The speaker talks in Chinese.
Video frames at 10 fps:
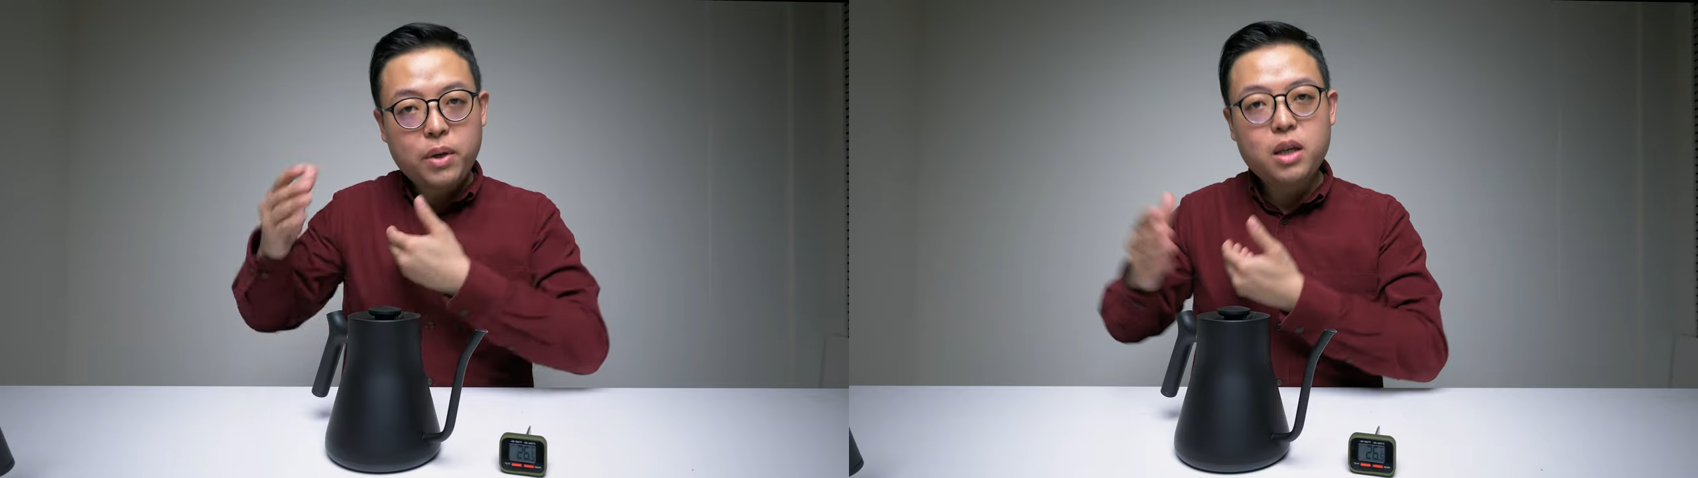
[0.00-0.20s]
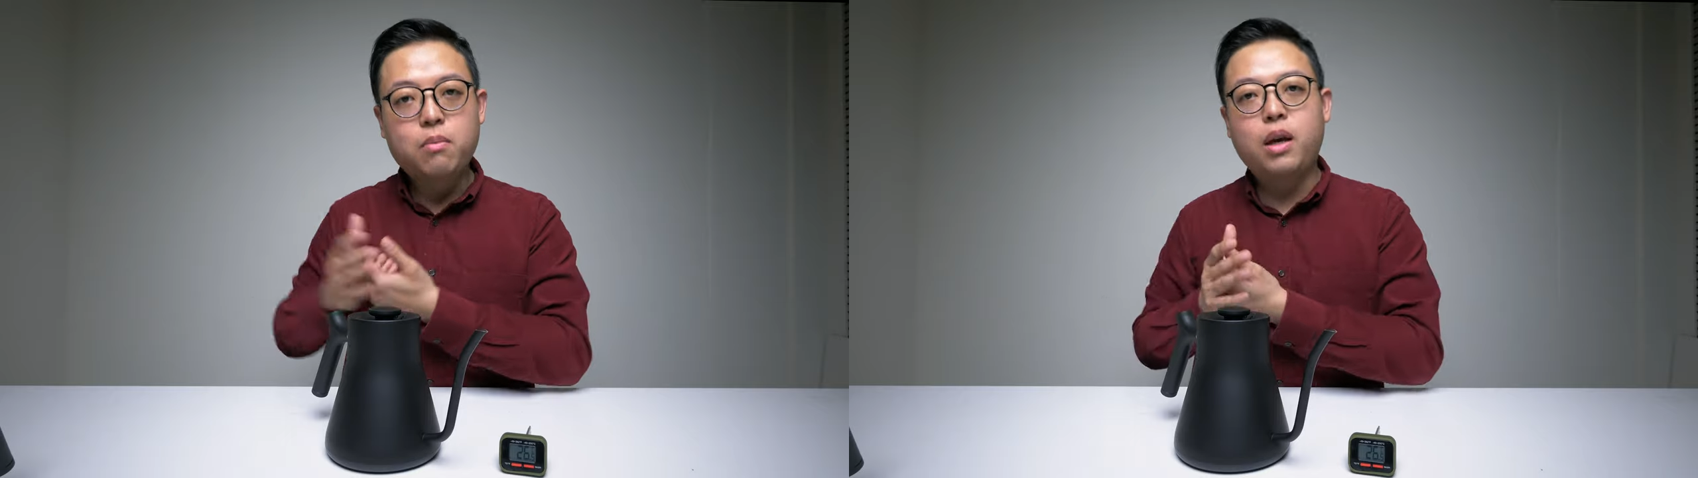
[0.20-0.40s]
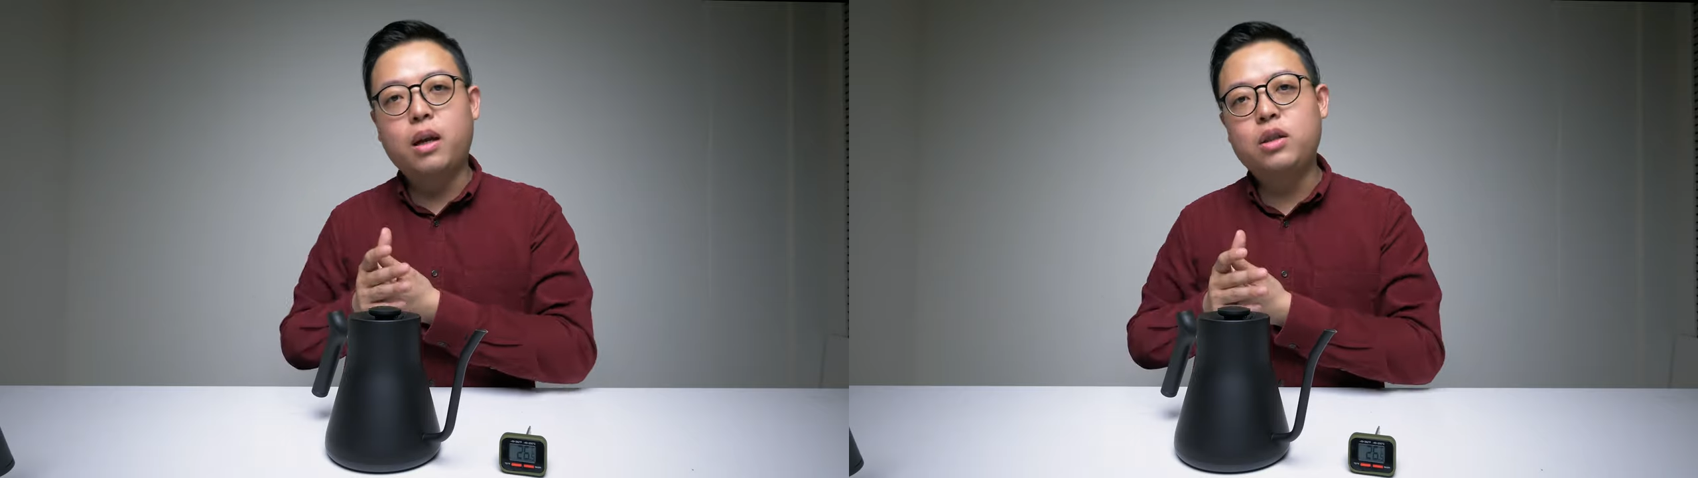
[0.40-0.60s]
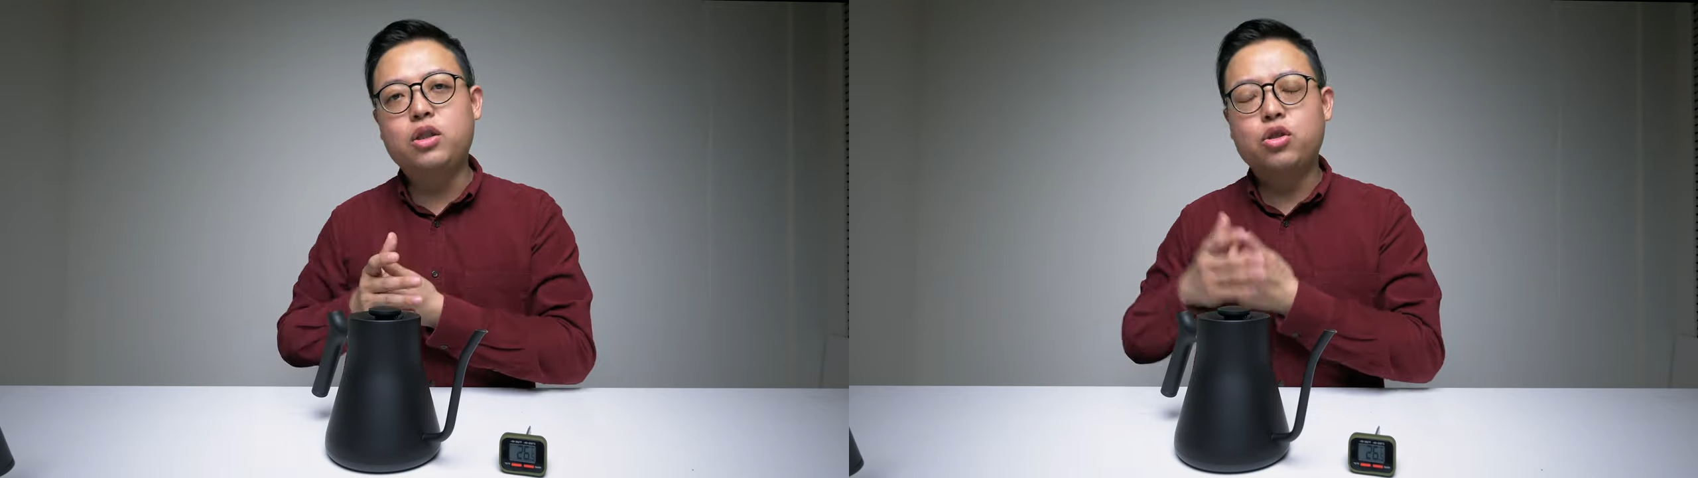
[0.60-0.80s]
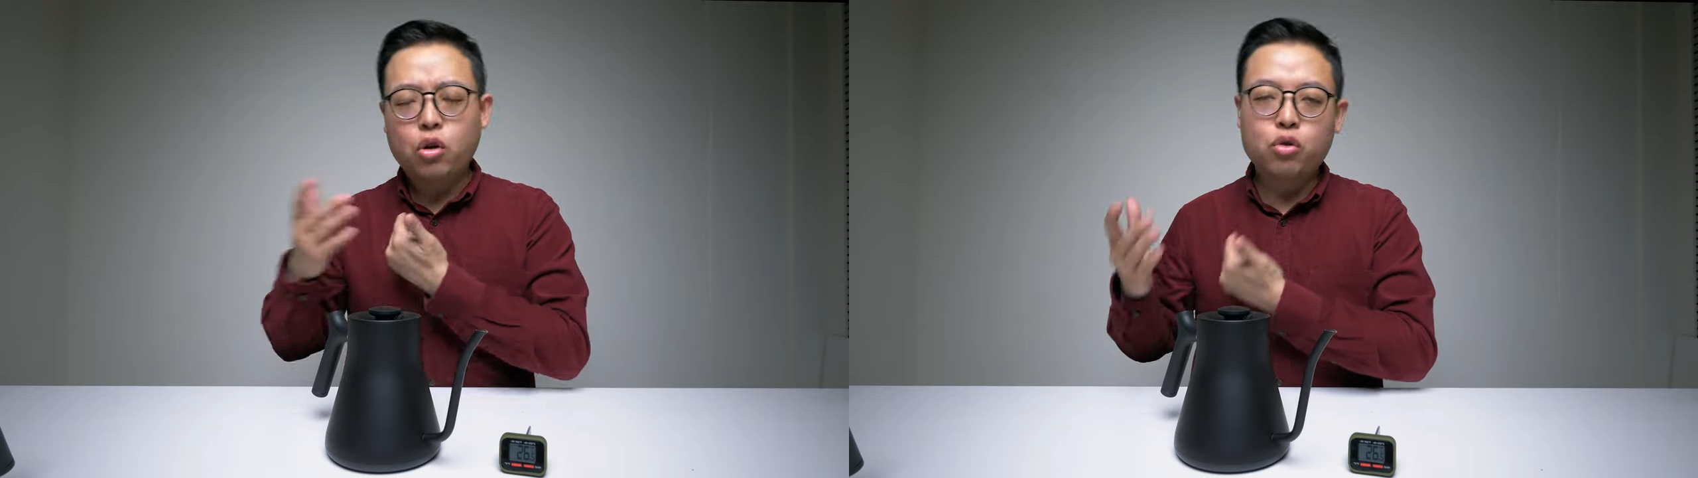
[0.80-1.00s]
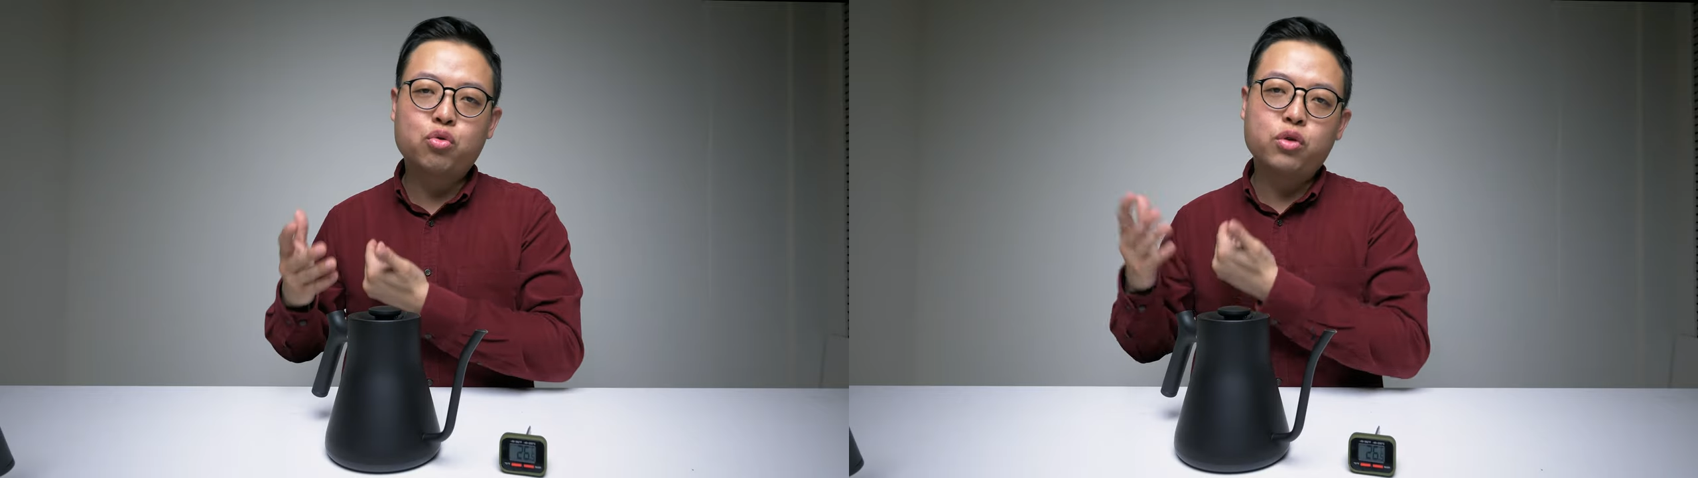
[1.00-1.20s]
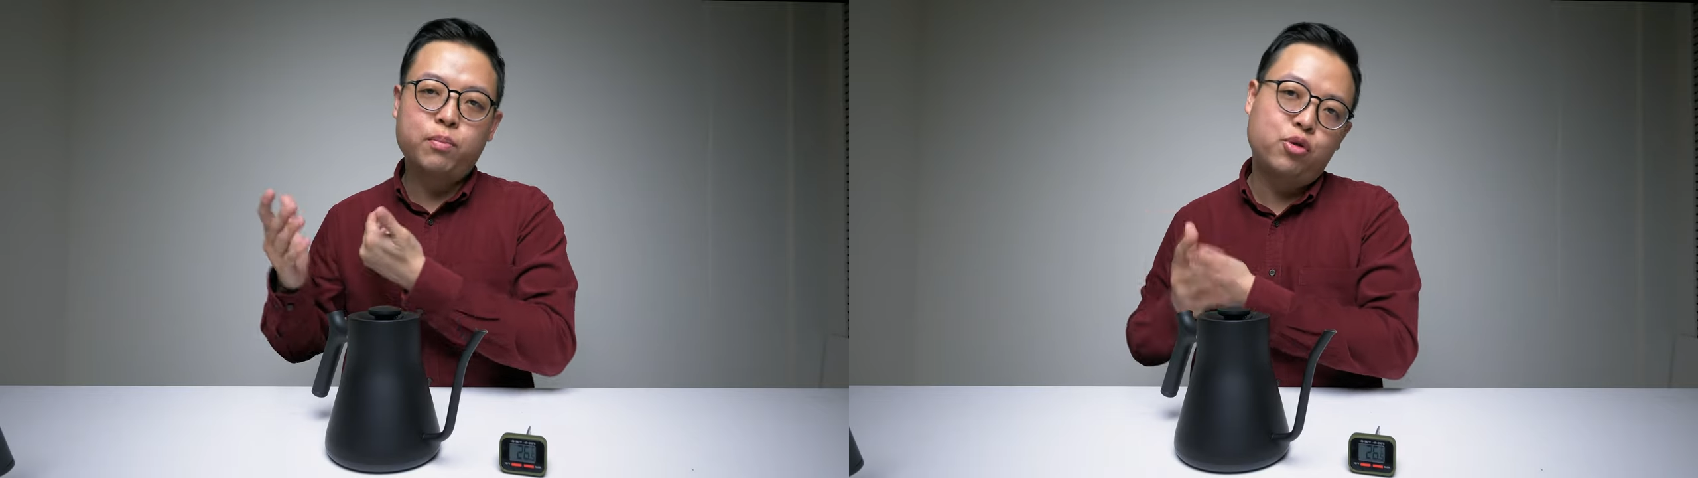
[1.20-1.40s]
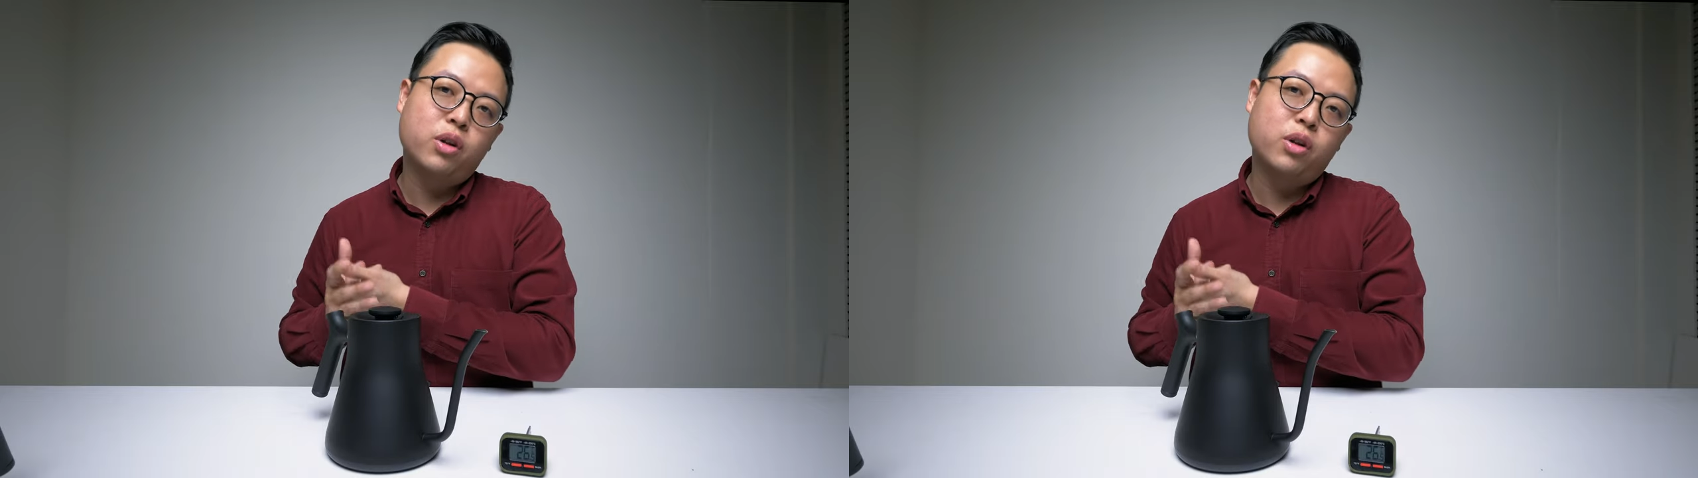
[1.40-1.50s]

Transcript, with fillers: 避免一直冲出你不